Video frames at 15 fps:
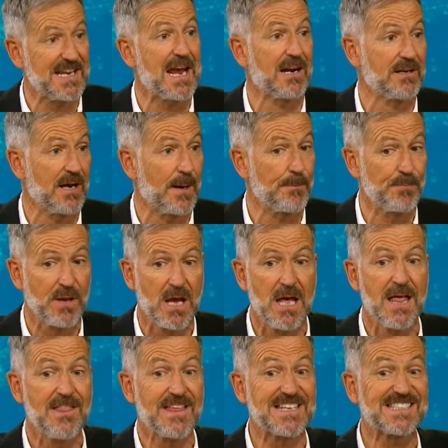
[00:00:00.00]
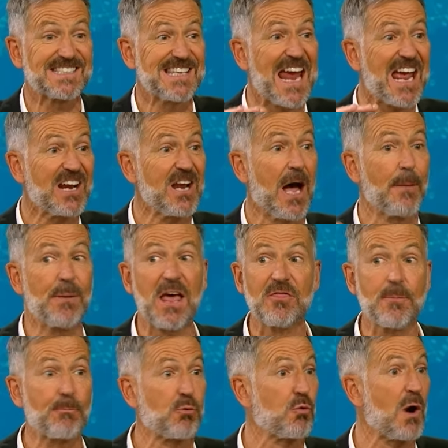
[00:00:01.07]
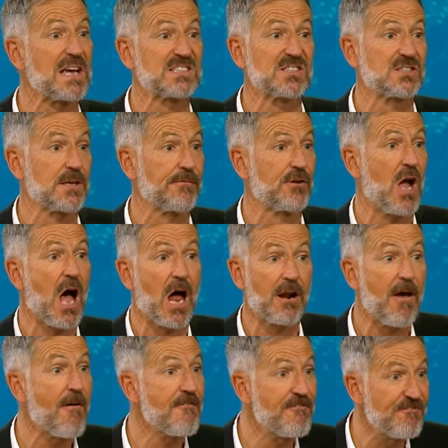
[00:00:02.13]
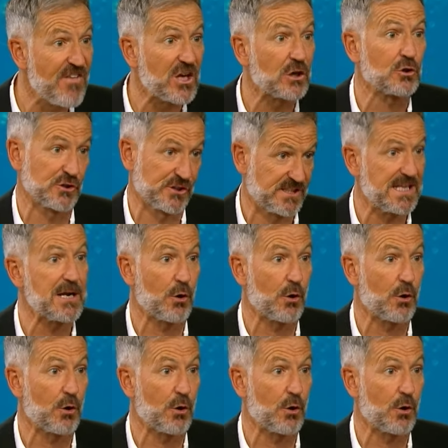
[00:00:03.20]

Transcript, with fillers: Levántense. Se levantaron y la presencia de Dios llenó la